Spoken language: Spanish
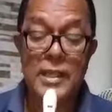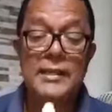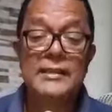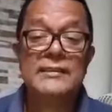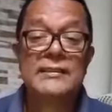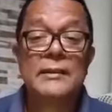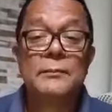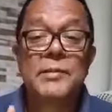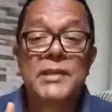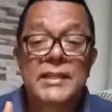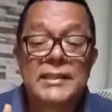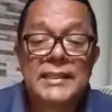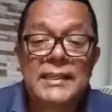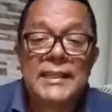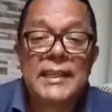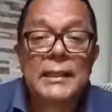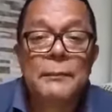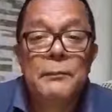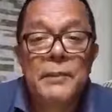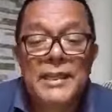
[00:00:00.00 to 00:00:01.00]
Si
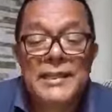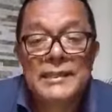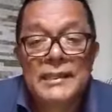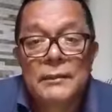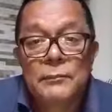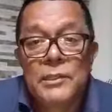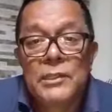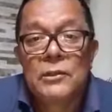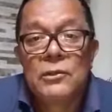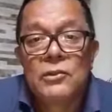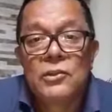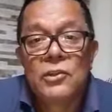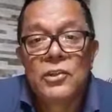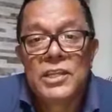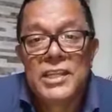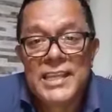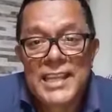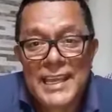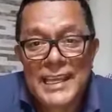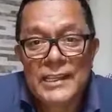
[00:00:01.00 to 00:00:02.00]
practicas 20 minutos
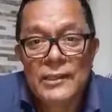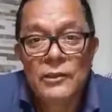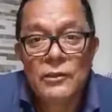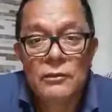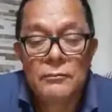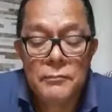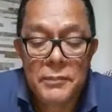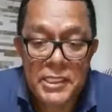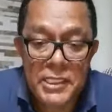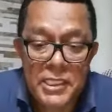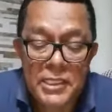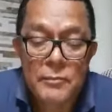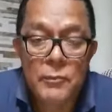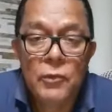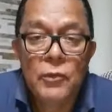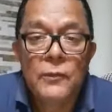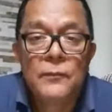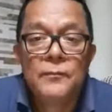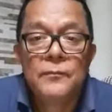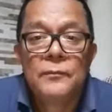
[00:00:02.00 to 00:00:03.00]
diarios
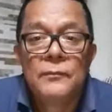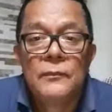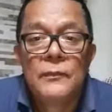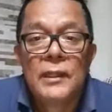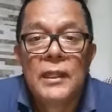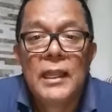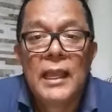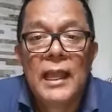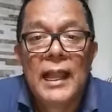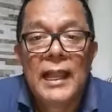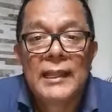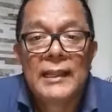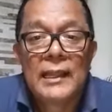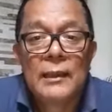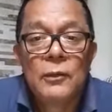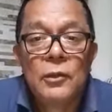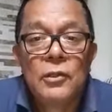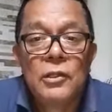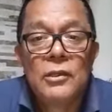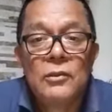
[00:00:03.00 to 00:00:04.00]
mínimo, al
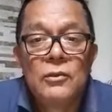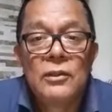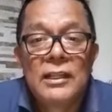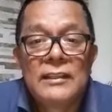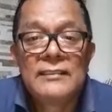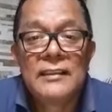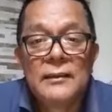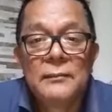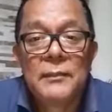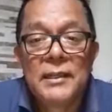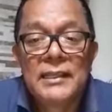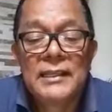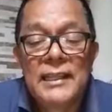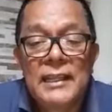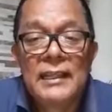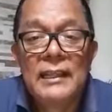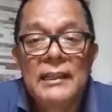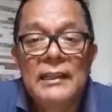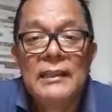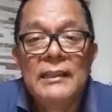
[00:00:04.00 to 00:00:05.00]
cabo de una
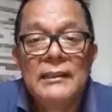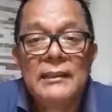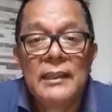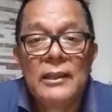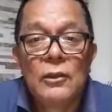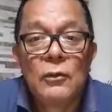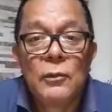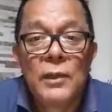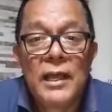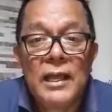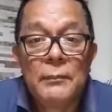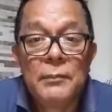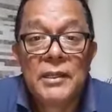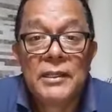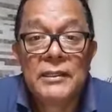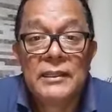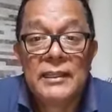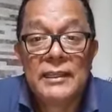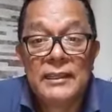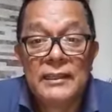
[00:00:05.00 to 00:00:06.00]
semana te lo vas a
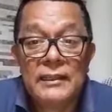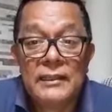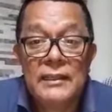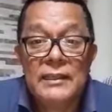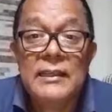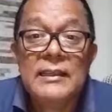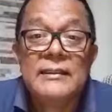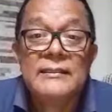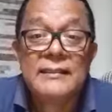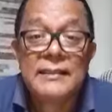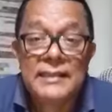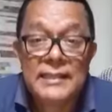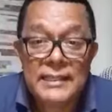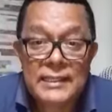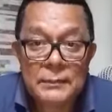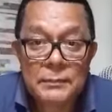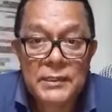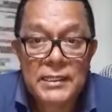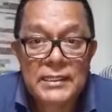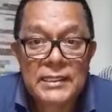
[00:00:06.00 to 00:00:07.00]
aprender. Si quieres
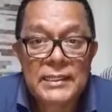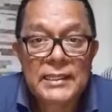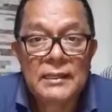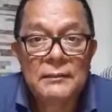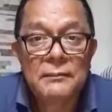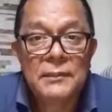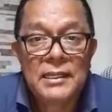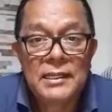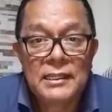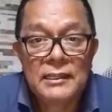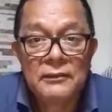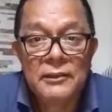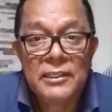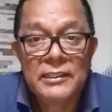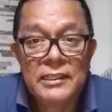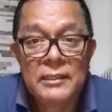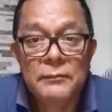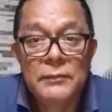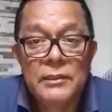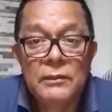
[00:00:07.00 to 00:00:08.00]
practicar más de
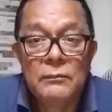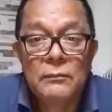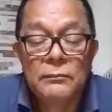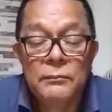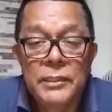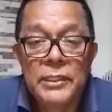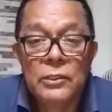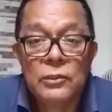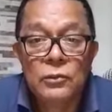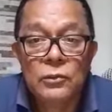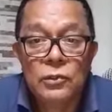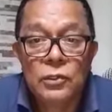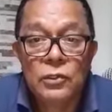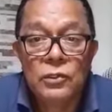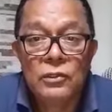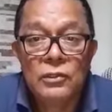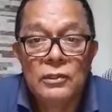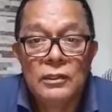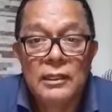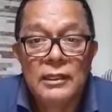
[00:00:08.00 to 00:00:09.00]
20 minutos
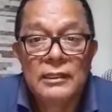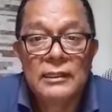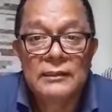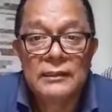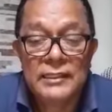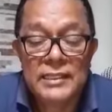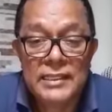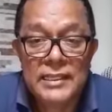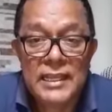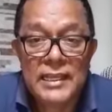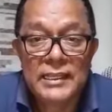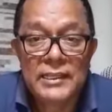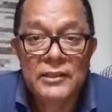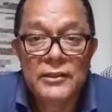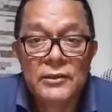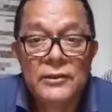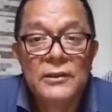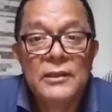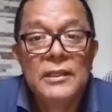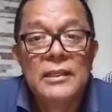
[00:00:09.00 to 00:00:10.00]
diarios,
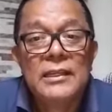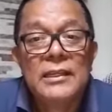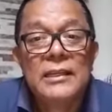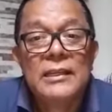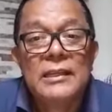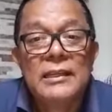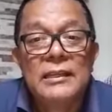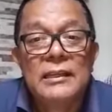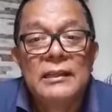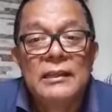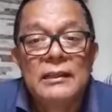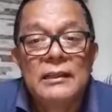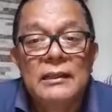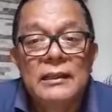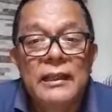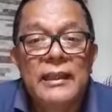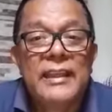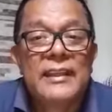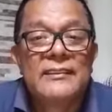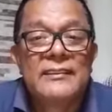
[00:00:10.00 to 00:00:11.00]

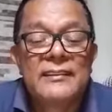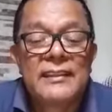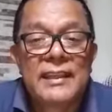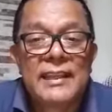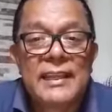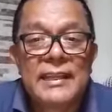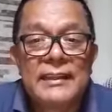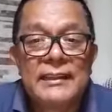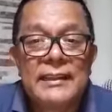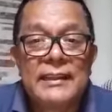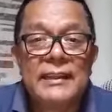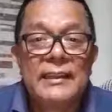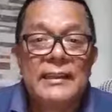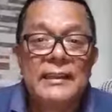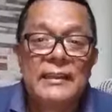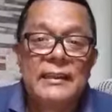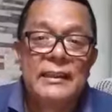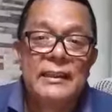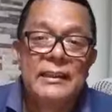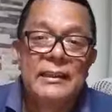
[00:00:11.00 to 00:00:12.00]
excelente.
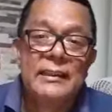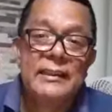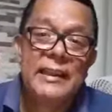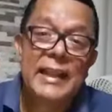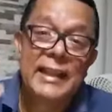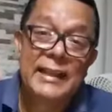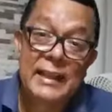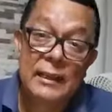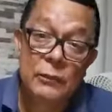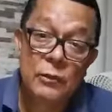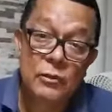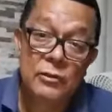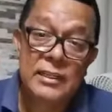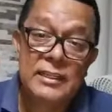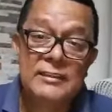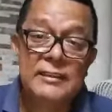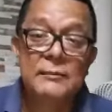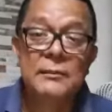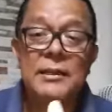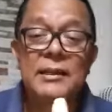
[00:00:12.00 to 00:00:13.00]
Y al cabo de una
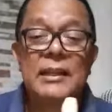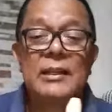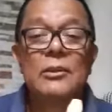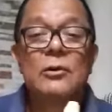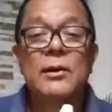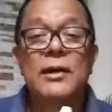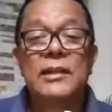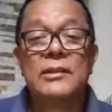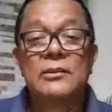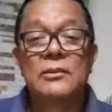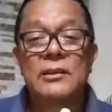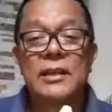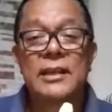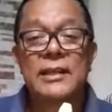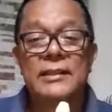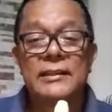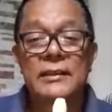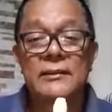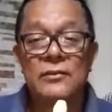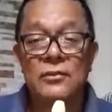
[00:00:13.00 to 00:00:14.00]
semana lo vas a tocar en
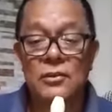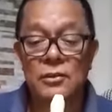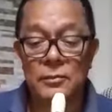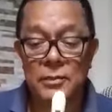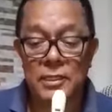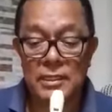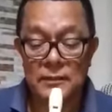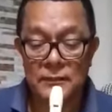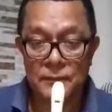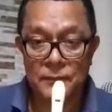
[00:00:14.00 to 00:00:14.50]
esta forma.